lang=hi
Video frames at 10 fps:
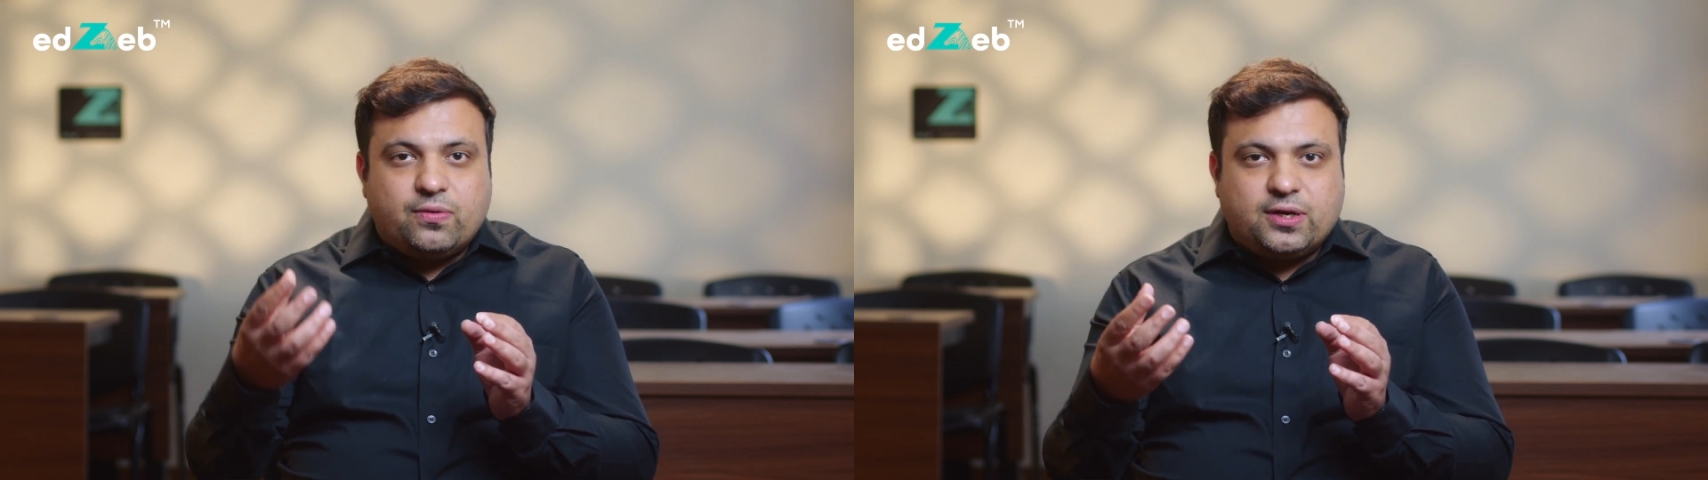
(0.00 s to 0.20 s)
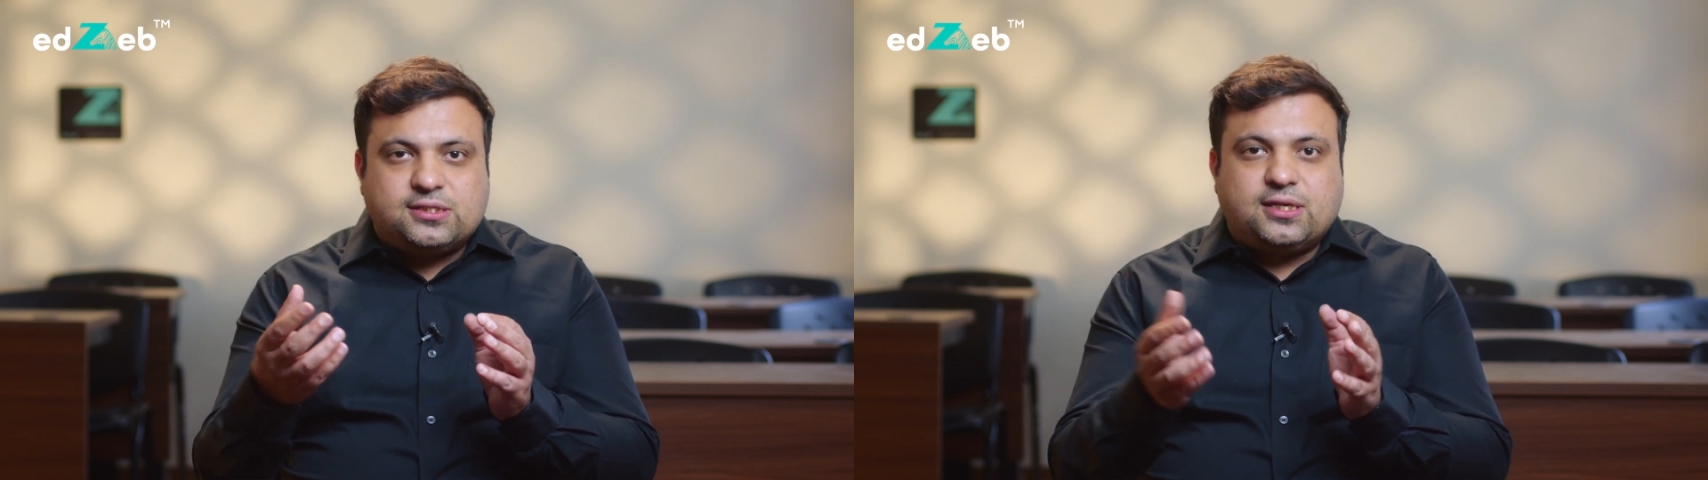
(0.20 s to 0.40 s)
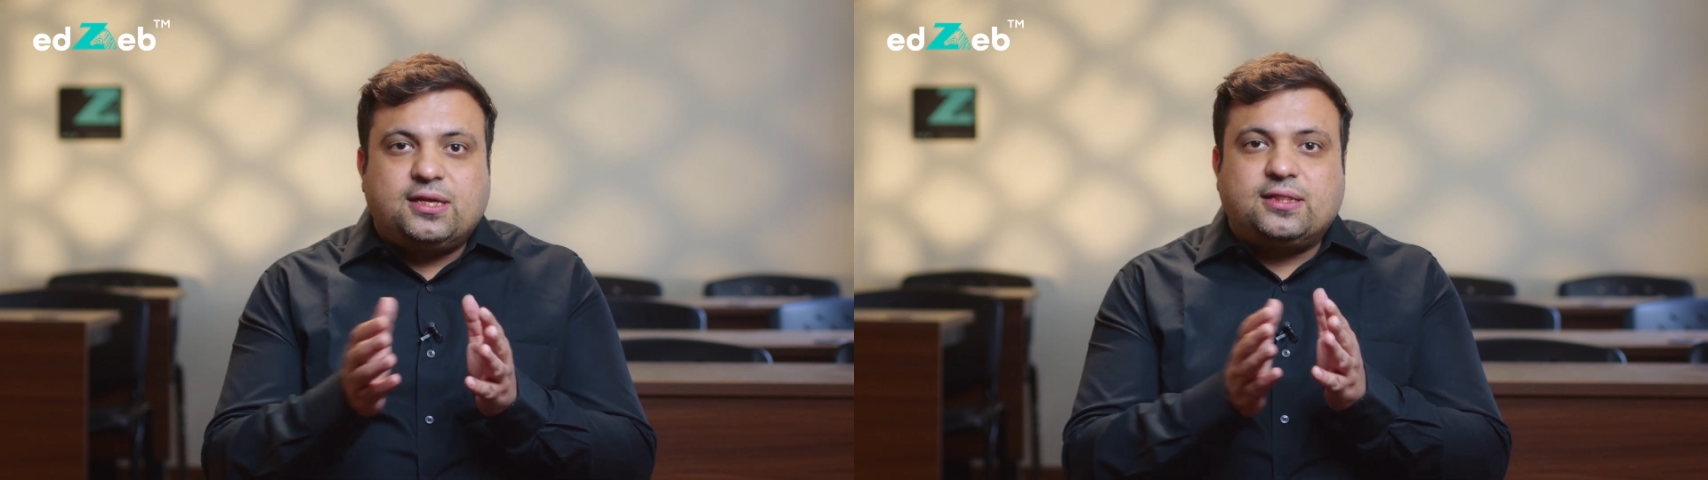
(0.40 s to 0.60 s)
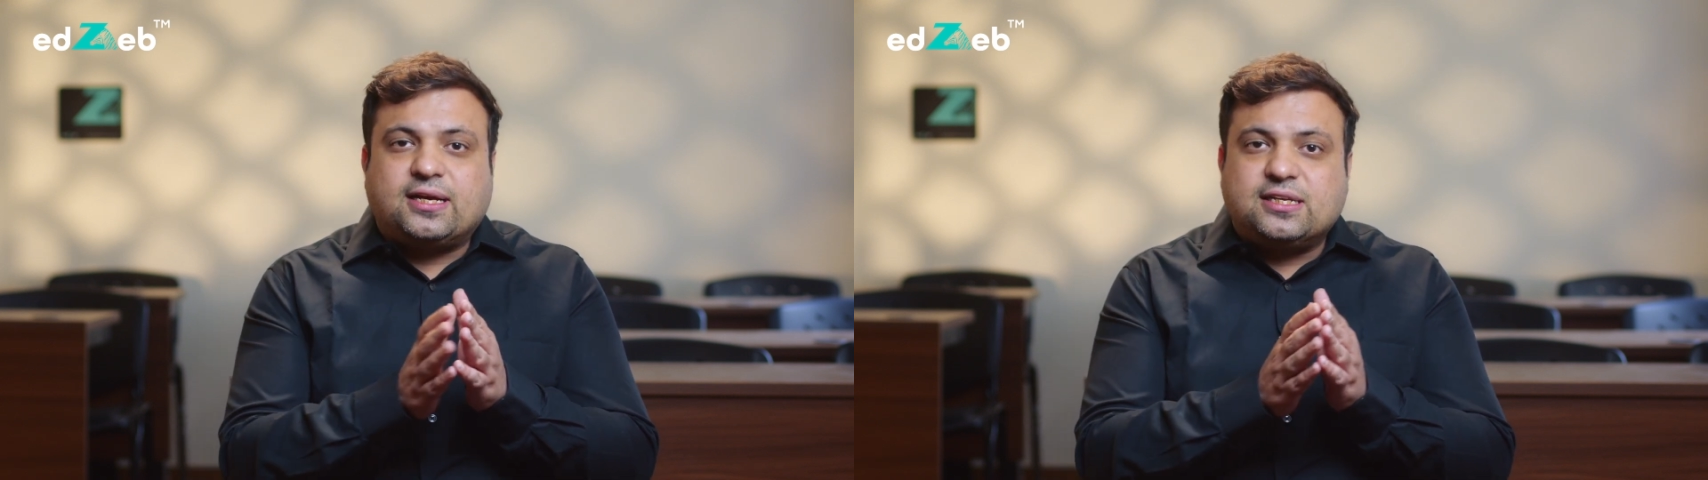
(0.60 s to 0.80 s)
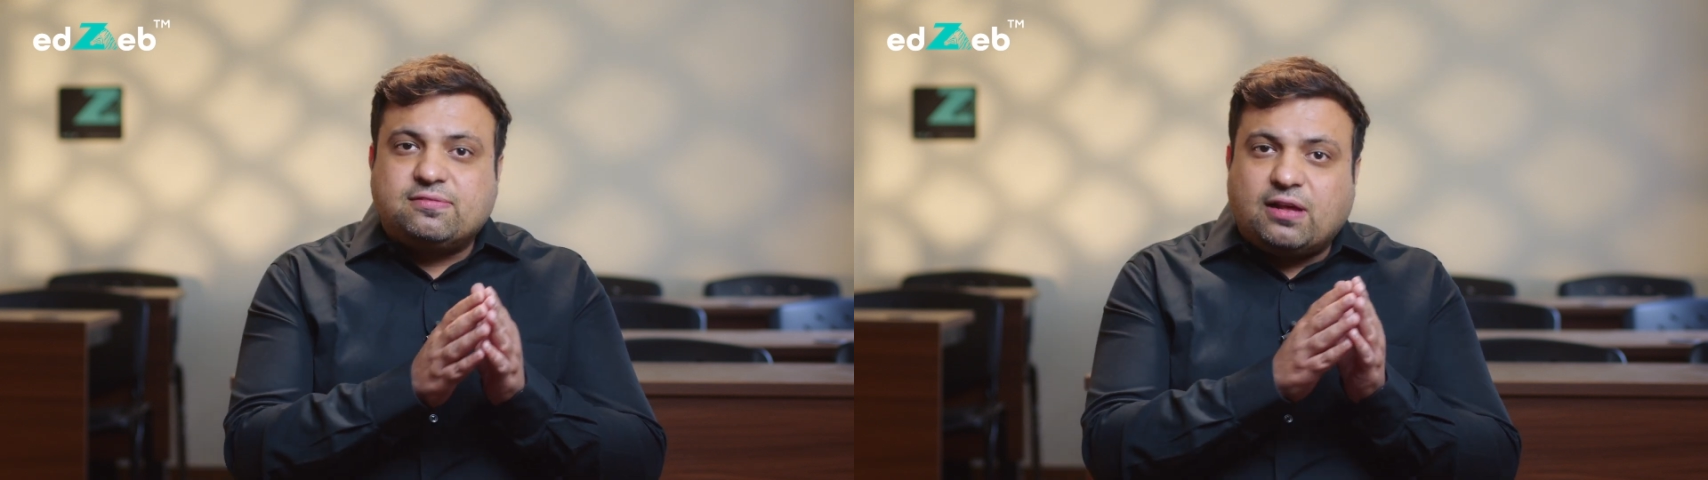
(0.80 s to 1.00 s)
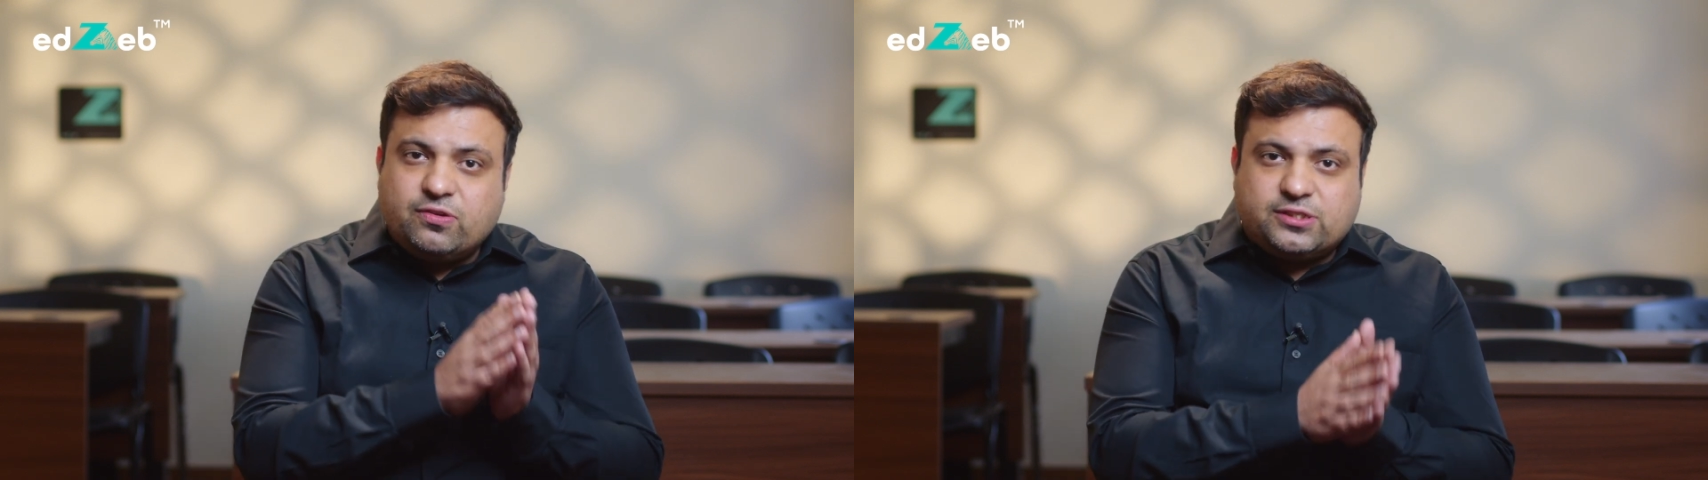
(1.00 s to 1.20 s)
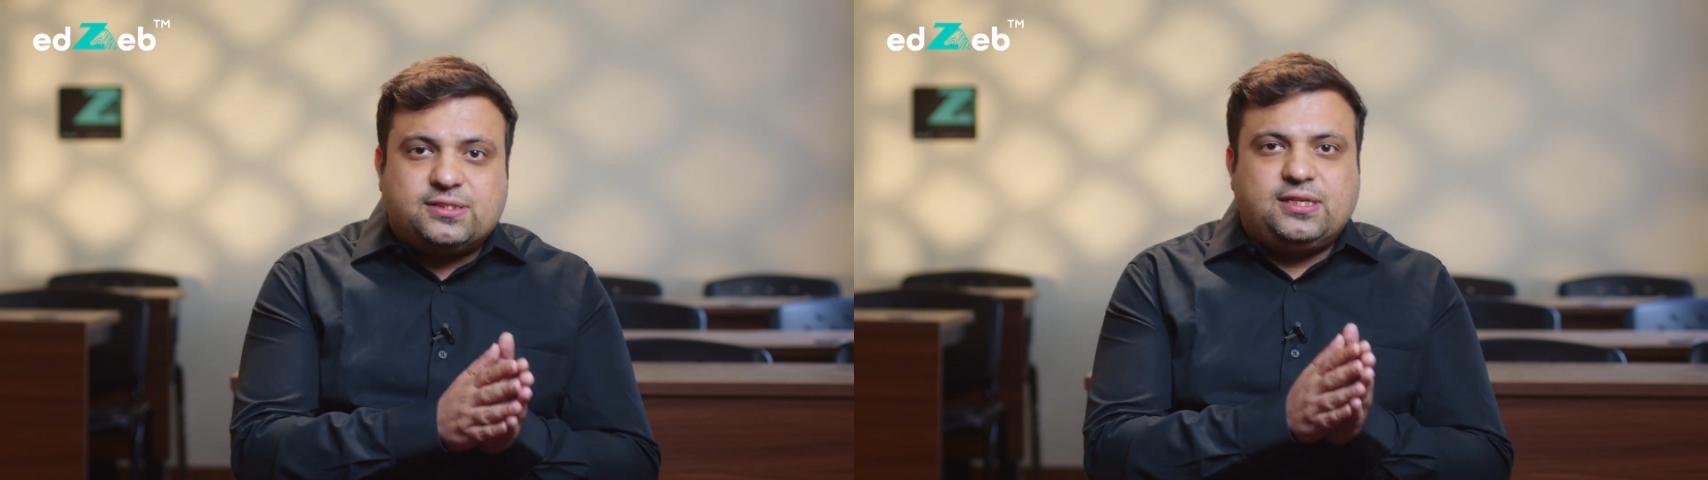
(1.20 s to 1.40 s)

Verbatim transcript: होना चाहिए दैट इज़ वैल्यूशन